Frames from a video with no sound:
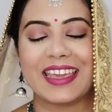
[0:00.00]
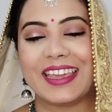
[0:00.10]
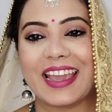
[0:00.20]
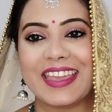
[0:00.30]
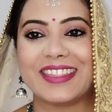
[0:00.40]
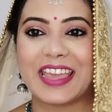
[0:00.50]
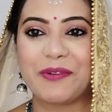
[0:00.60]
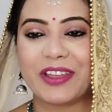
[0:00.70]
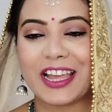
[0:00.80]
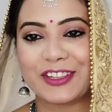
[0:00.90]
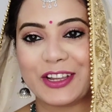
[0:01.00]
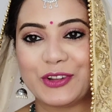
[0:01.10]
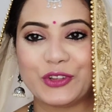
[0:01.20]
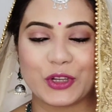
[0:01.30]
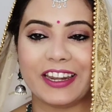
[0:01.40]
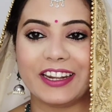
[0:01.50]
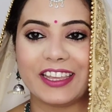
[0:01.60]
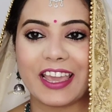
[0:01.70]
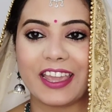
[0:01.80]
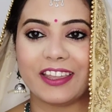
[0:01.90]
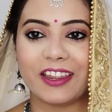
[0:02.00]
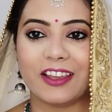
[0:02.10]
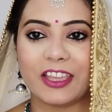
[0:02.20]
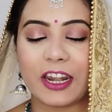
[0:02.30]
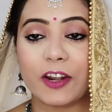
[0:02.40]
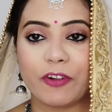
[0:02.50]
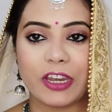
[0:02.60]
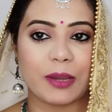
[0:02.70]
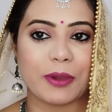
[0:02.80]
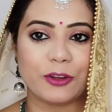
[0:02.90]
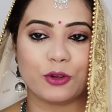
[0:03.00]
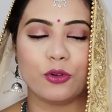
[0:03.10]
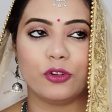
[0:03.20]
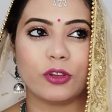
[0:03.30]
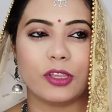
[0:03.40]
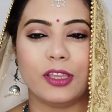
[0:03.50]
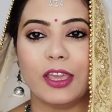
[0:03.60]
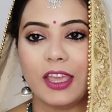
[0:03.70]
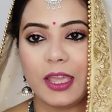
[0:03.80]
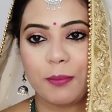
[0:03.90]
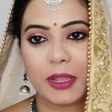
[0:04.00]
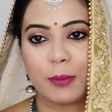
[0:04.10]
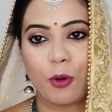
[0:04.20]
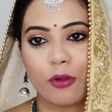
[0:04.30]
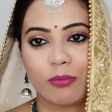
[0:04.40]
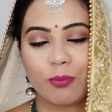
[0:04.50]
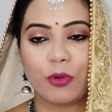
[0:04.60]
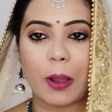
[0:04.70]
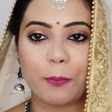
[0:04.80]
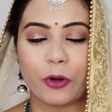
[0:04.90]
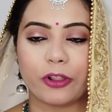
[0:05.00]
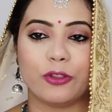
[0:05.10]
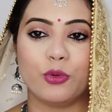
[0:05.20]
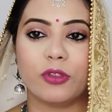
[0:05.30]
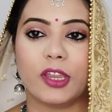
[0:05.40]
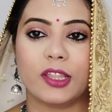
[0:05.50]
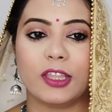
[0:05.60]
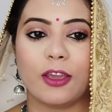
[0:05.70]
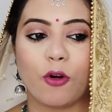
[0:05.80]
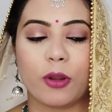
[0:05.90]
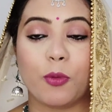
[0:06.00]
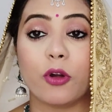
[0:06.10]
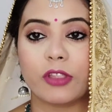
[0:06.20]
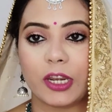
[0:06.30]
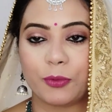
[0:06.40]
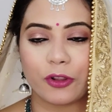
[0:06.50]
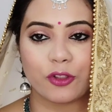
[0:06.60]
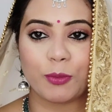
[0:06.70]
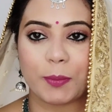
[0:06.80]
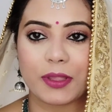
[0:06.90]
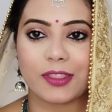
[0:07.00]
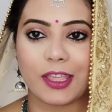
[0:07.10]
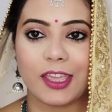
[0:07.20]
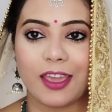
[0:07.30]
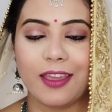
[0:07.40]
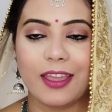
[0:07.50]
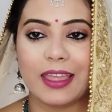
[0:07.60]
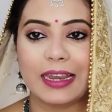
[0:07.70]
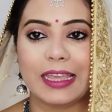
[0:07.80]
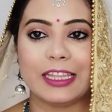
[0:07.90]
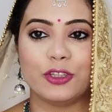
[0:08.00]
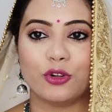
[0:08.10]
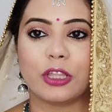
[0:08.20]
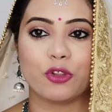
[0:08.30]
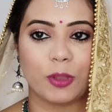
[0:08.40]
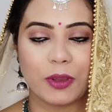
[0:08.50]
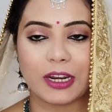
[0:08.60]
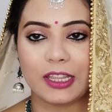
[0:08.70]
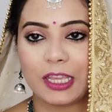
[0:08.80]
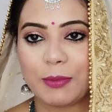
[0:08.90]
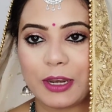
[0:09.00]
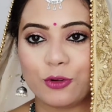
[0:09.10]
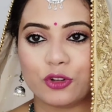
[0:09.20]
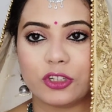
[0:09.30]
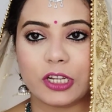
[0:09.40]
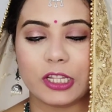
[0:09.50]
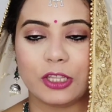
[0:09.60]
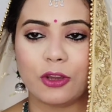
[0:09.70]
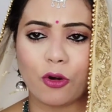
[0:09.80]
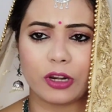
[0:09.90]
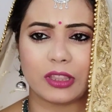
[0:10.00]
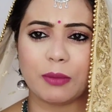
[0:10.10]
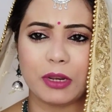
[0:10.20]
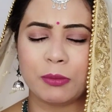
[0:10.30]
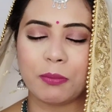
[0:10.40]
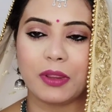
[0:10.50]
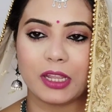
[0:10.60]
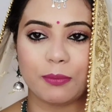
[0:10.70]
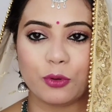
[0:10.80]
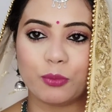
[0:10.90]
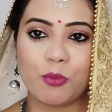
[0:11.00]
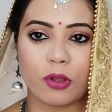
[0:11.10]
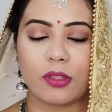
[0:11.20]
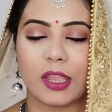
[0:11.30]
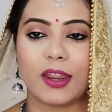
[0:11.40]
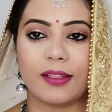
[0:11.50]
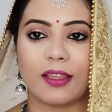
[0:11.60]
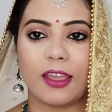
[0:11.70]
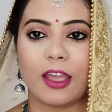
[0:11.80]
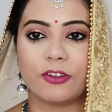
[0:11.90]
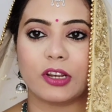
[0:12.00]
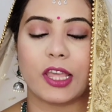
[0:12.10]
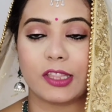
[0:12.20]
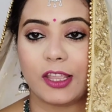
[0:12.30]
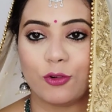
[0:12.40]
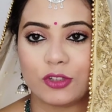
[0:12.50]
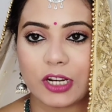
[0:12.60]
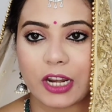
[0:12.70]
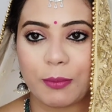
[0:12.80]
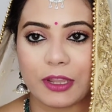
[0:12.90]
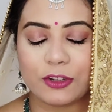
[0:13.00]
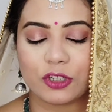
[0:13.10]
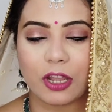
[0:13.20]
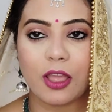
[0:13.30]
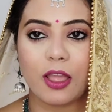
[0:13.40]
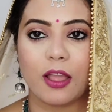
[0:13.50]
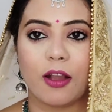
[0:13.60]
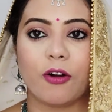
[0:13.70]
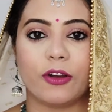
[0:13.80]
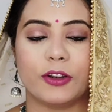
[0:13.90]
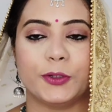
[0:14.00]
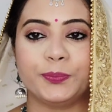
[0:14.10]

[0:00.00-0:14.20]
है गाइज ये है मेरा आज का लुक जो क्रिएट किया है केरा डवानी का मैरिज लुक जो कि मैंने बहुत कम प्रोडक्ट्स यूज़ करे थे और बहुत सारे प्रोडक्ट्स मेरे पास नहीं है लेकिन जो था उसी में करने की मैंने कोशिश करी थी और इतना मिनिमम मेकअप लुक बहुत सही रहता है आजकल ऐसे ही लुक चल रहा है मैरिज का और